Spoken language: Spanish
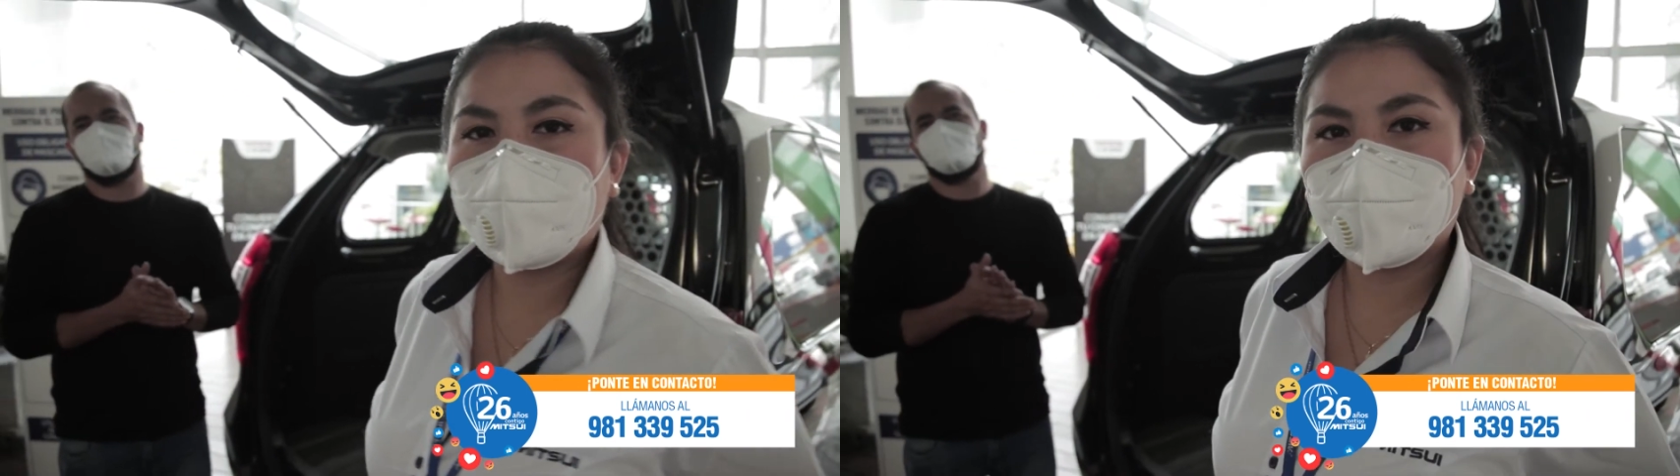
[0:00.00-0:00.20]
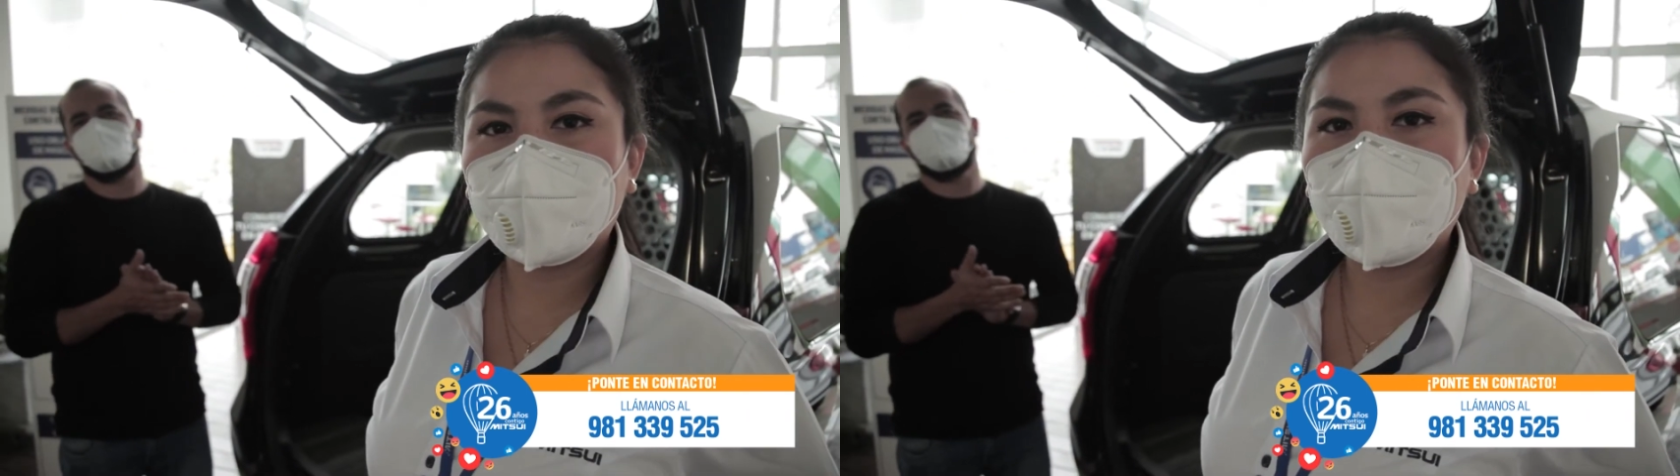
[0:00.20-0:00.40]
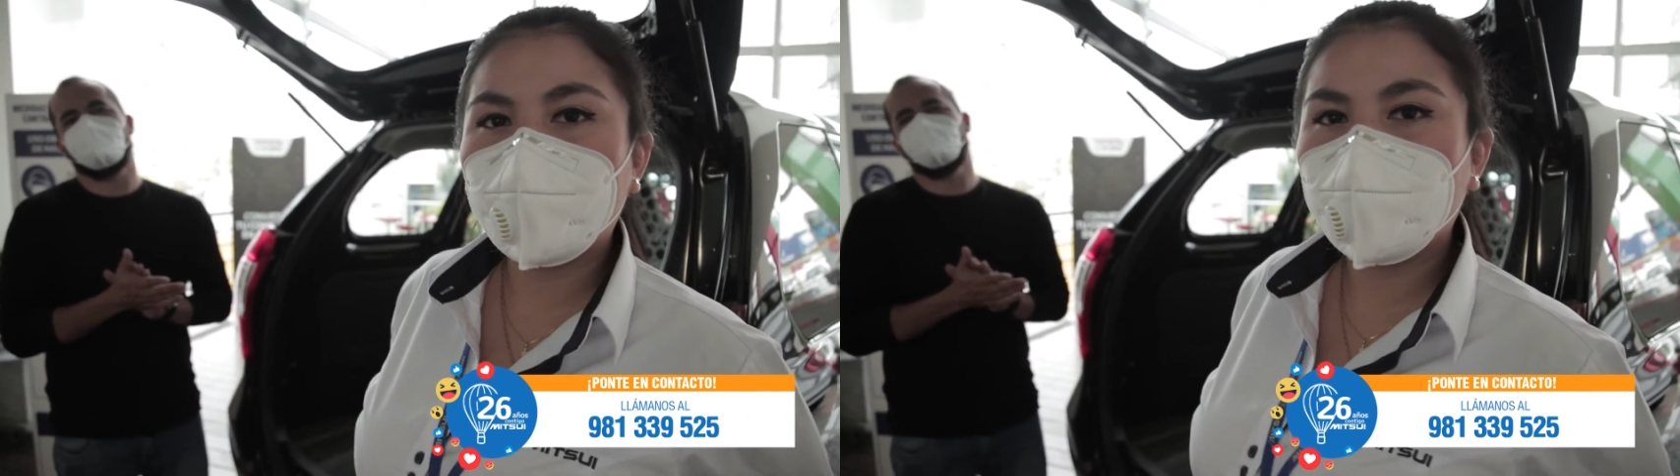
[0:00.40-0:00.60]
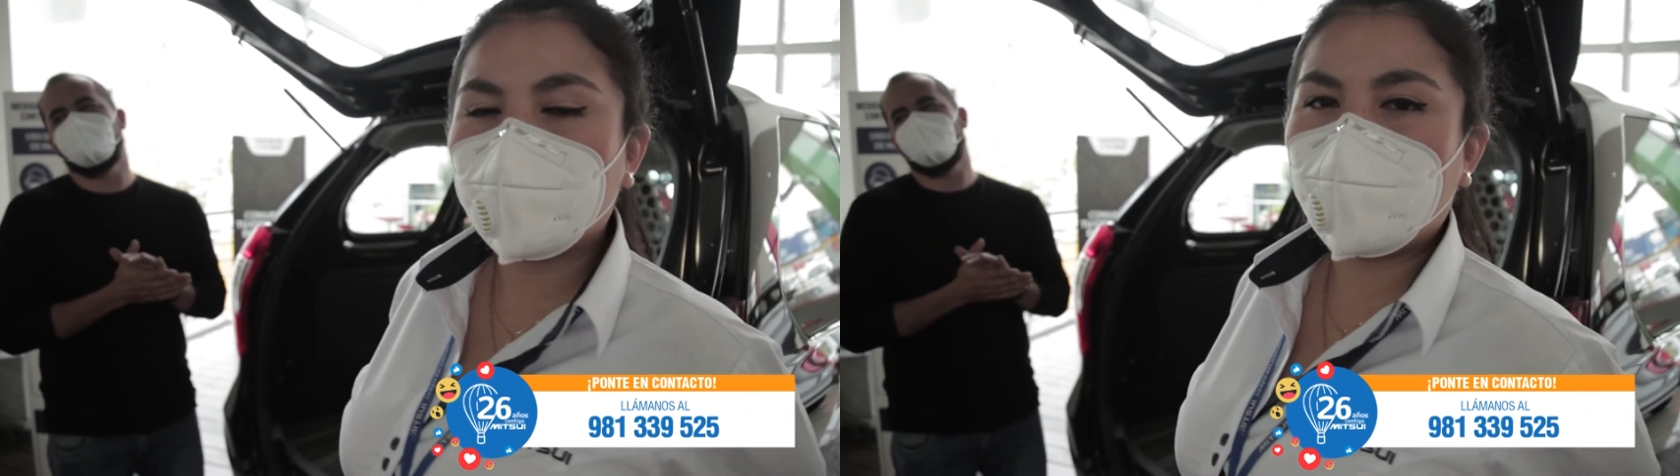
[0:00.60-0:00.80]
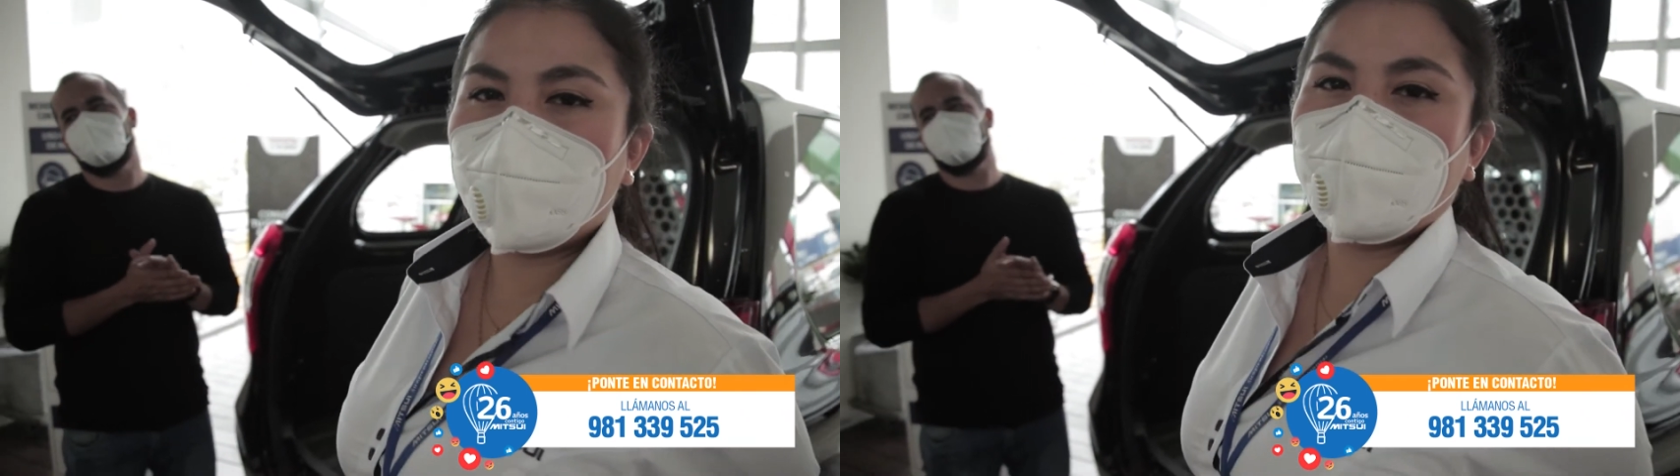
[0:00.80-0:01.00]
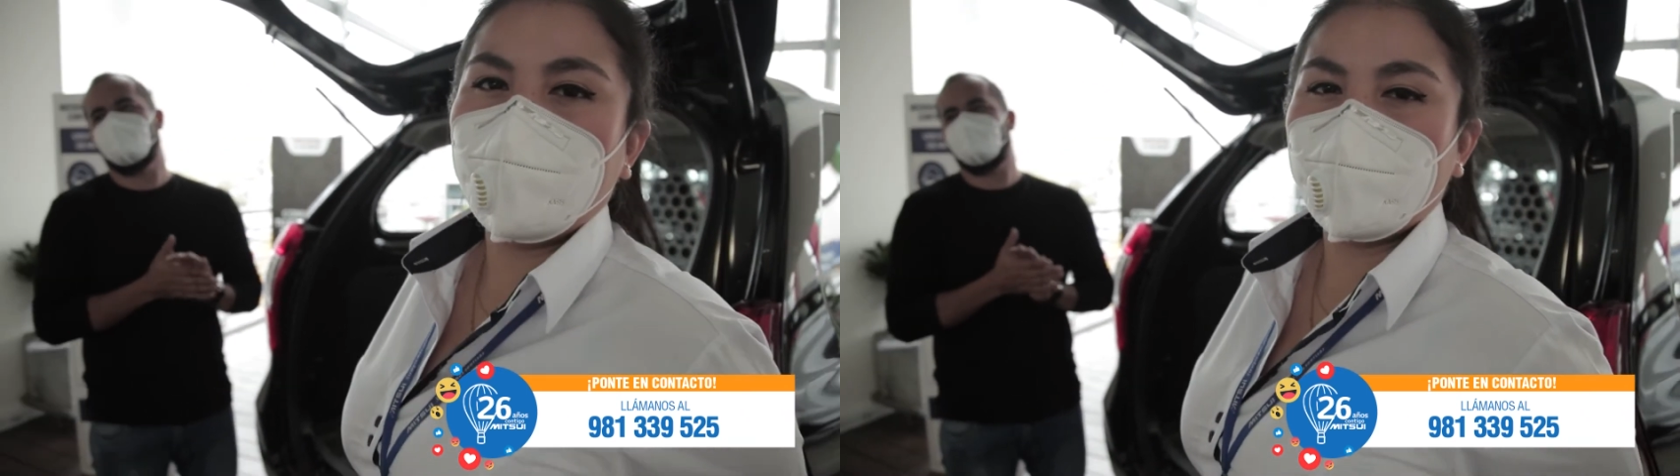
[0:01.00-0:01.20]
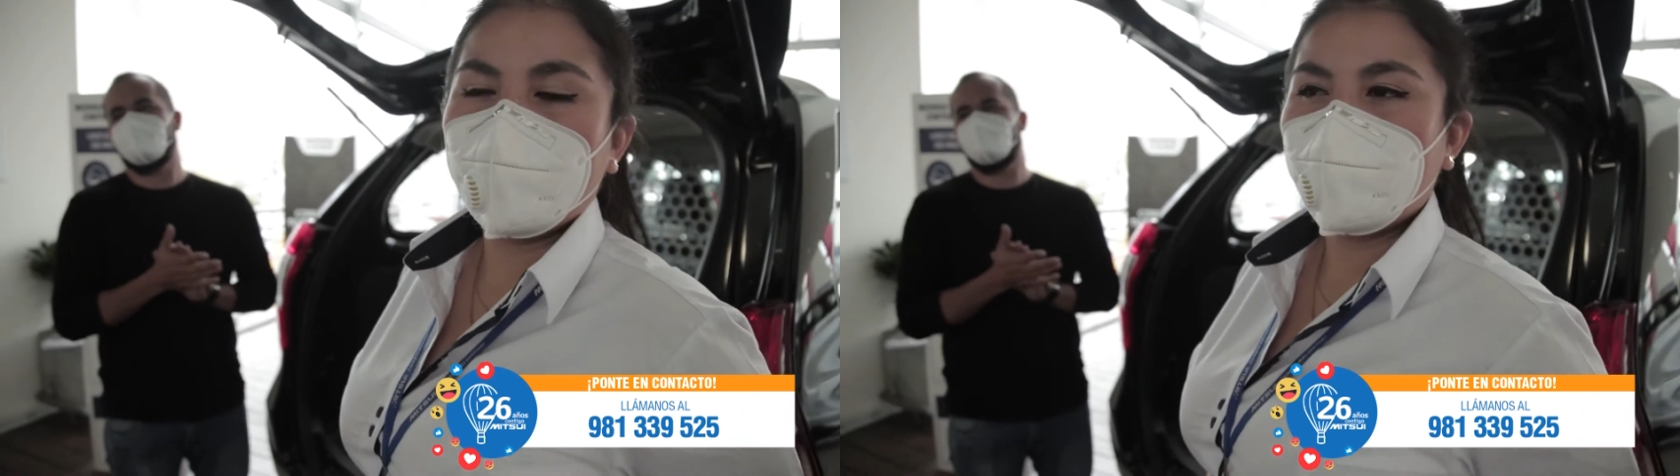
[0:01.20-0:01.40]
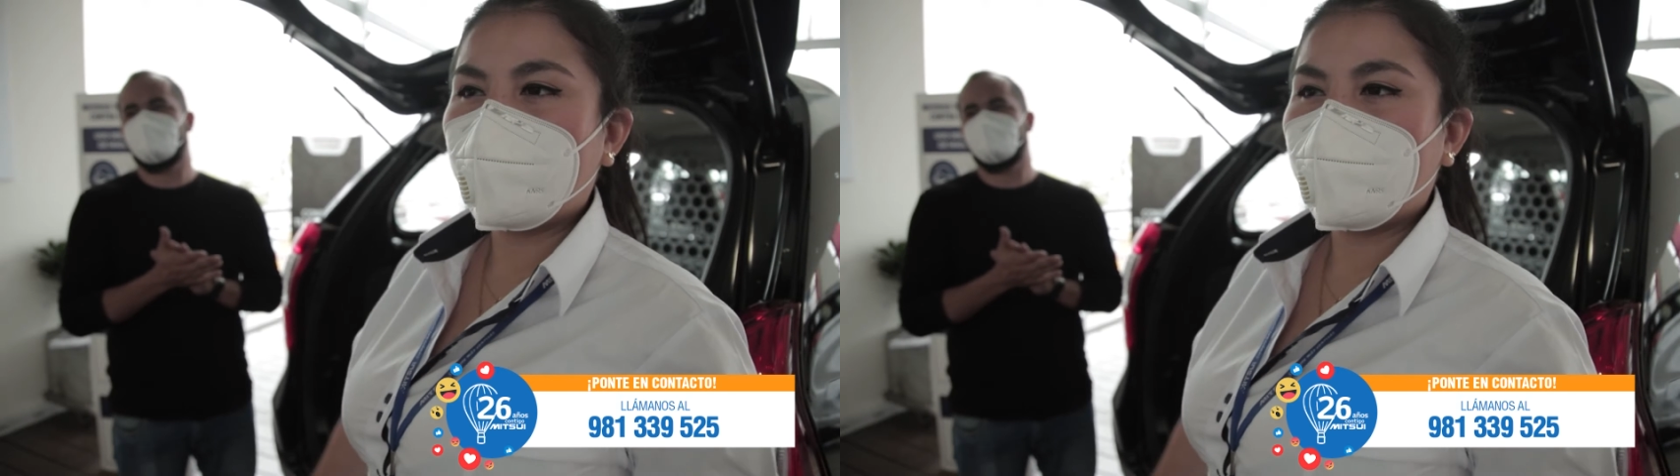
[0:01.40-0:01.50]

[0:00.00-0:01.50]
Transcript: Cargo cuenta